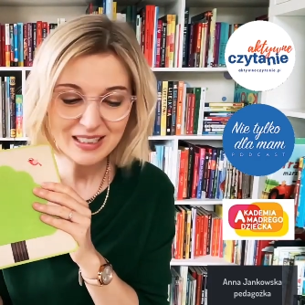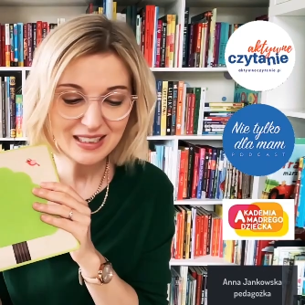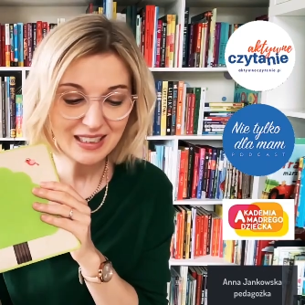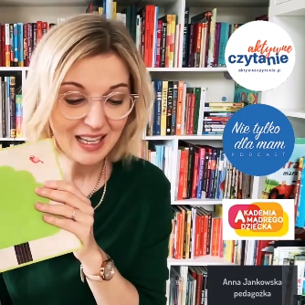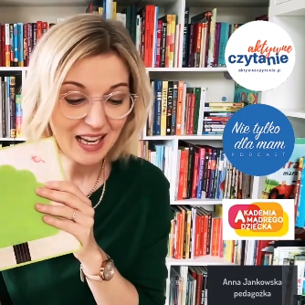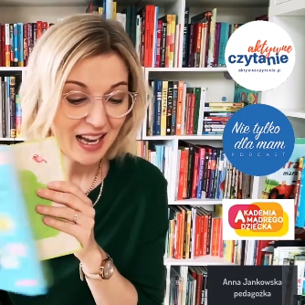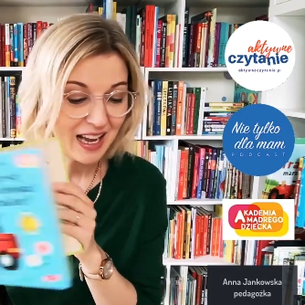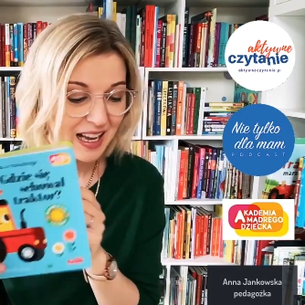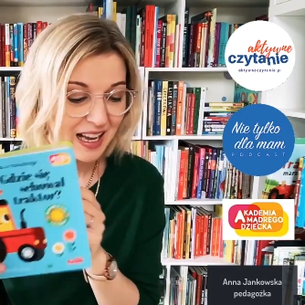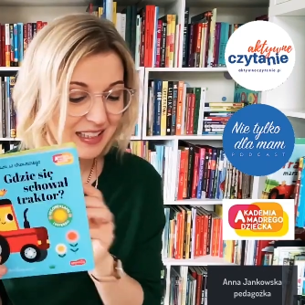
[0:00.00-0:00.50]

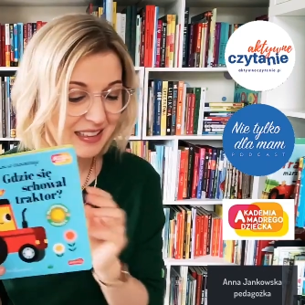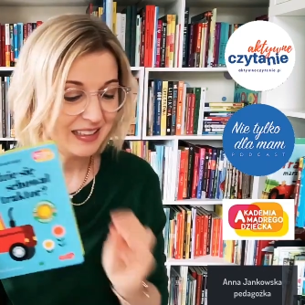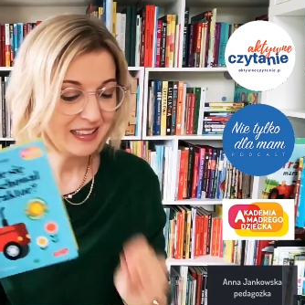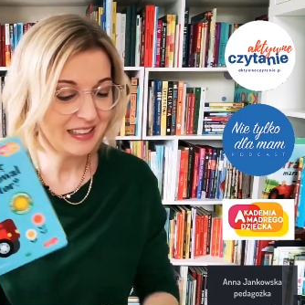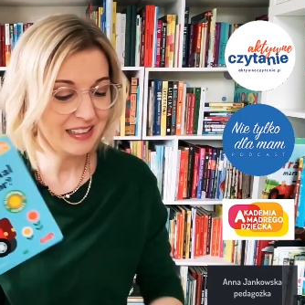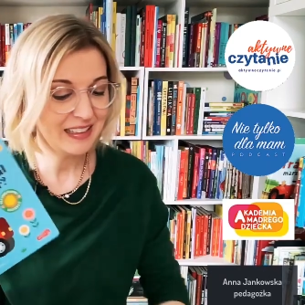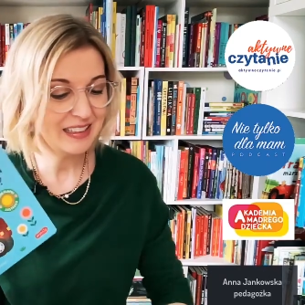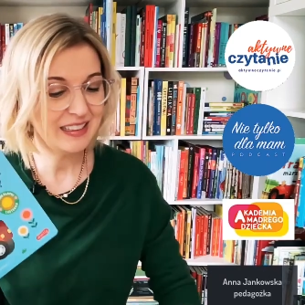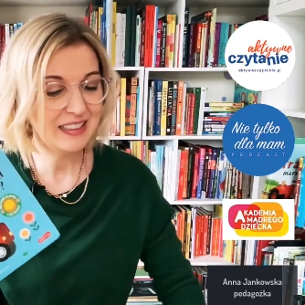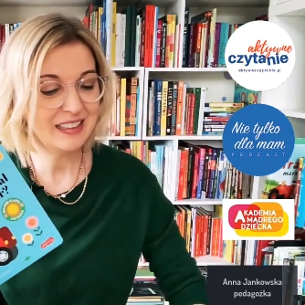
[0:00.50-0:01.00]
tej
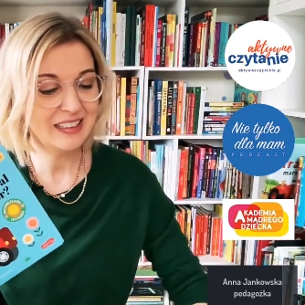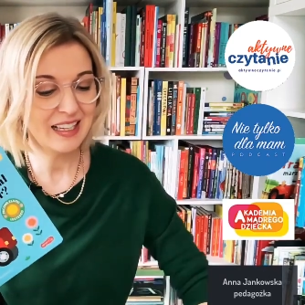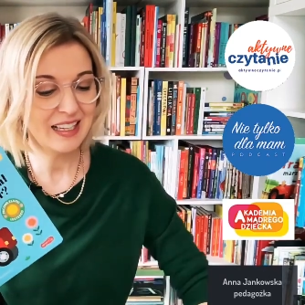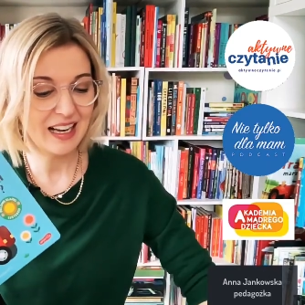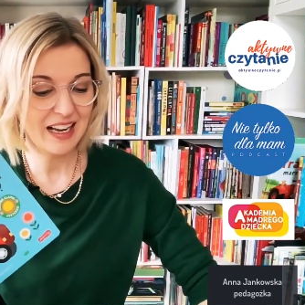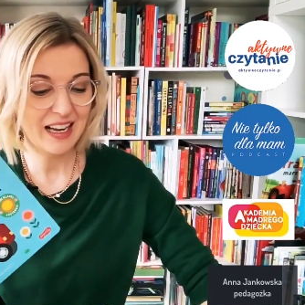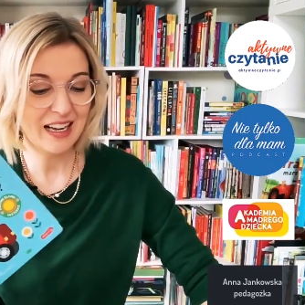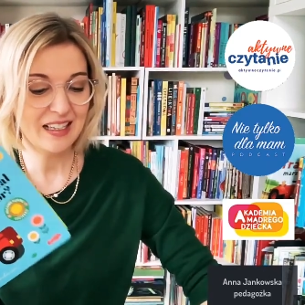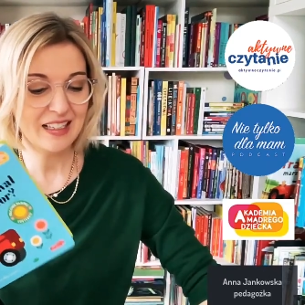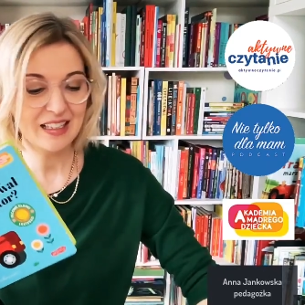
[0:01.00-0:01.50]
i
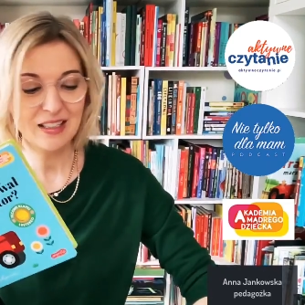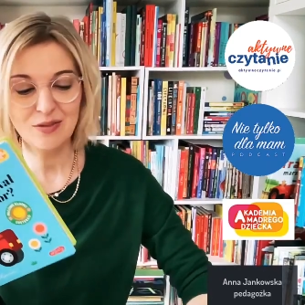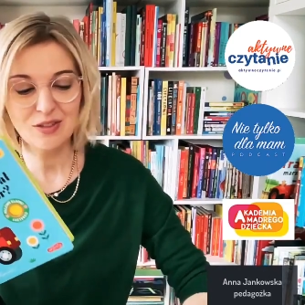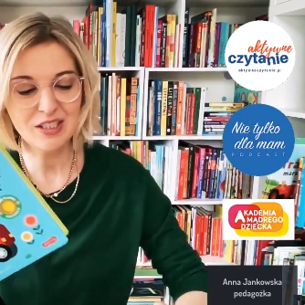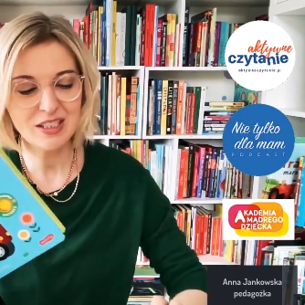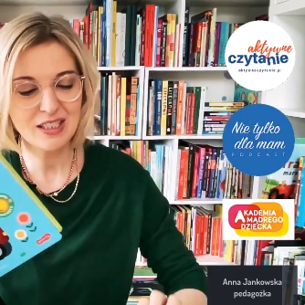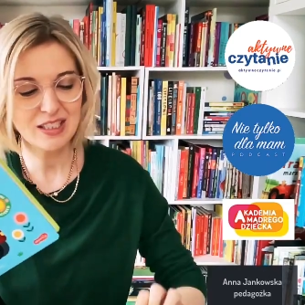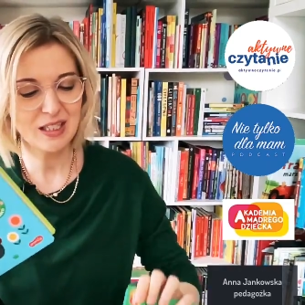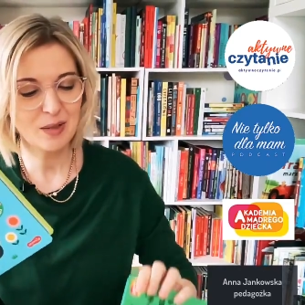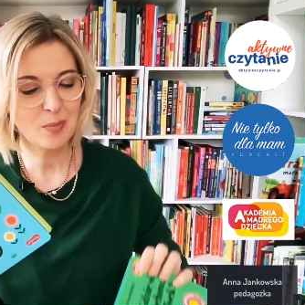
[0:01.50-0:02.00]
tej i
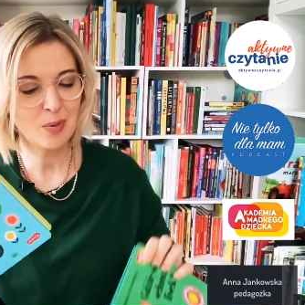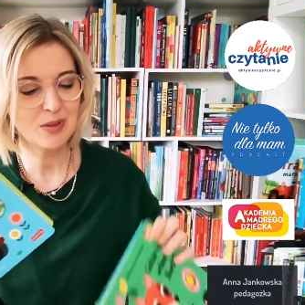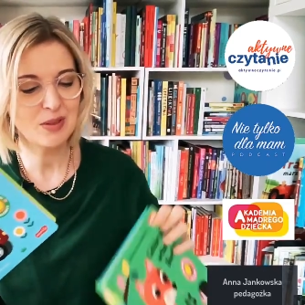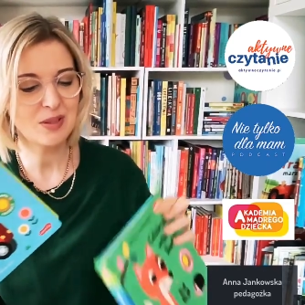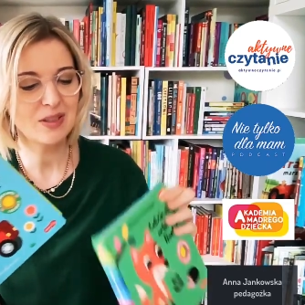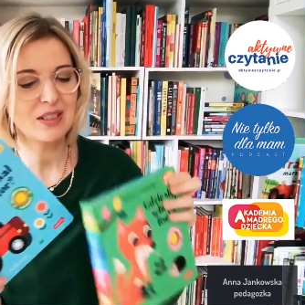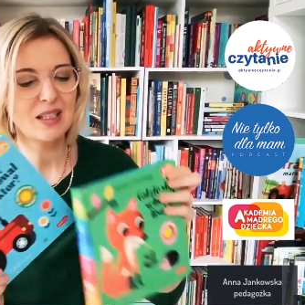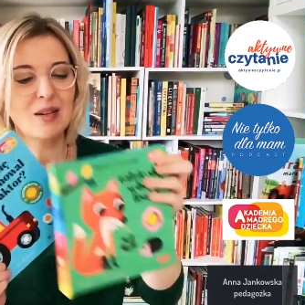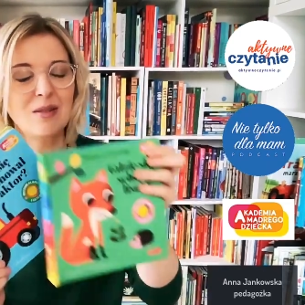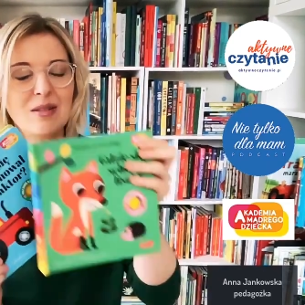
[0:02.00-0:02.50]
wszystkich
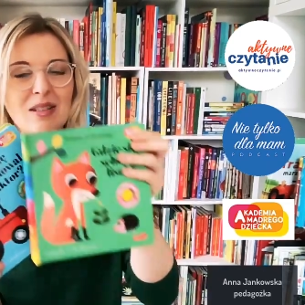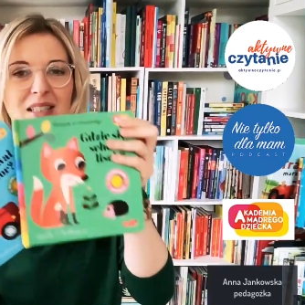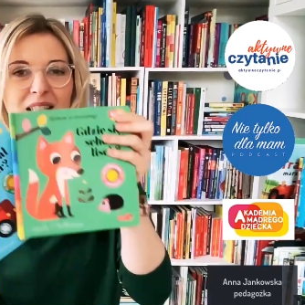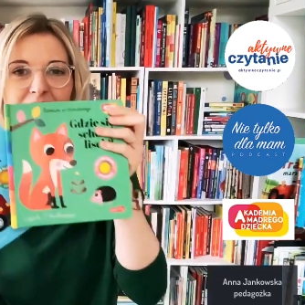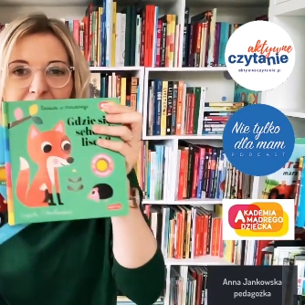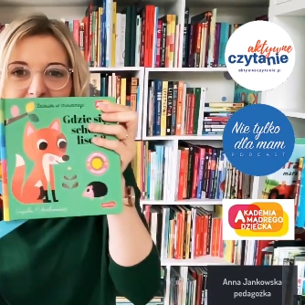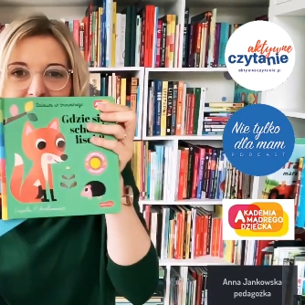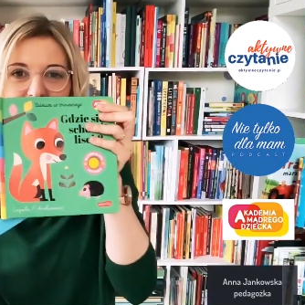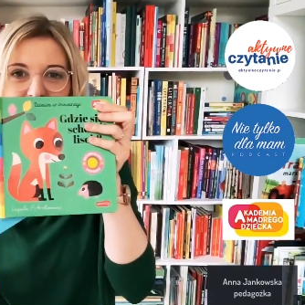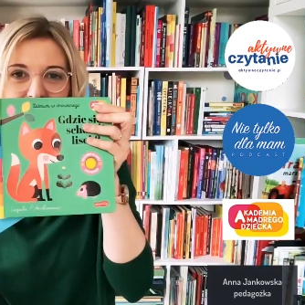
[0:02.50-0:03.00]
pozostałych z
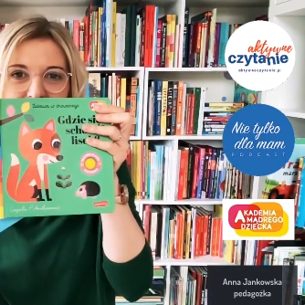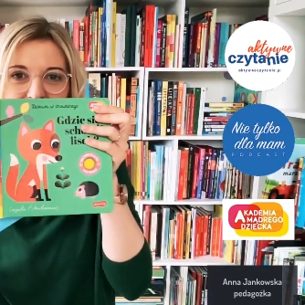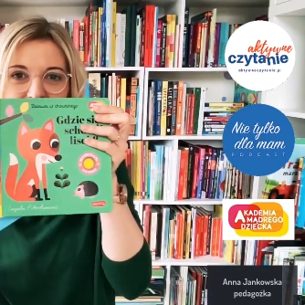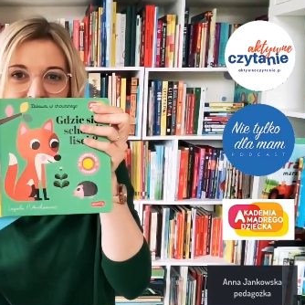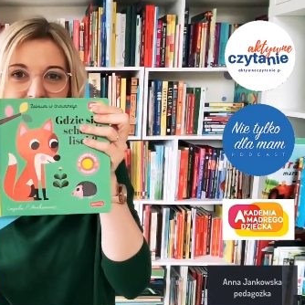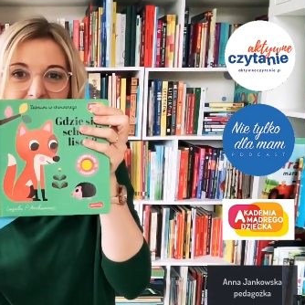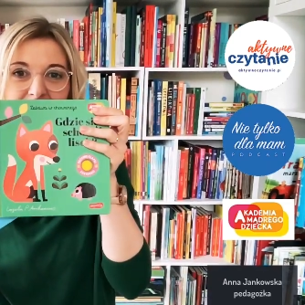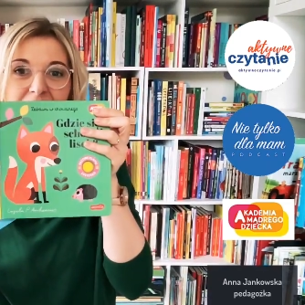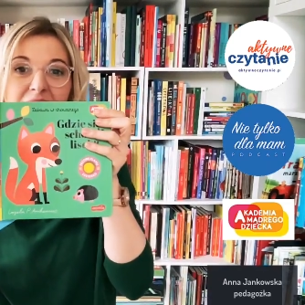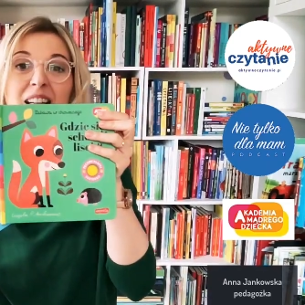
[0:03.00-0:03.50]
tej
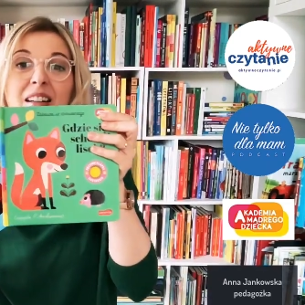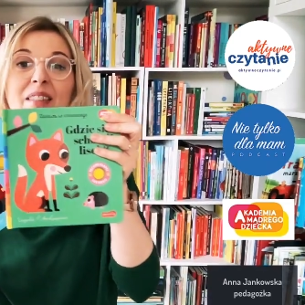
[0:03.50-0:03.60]
serii,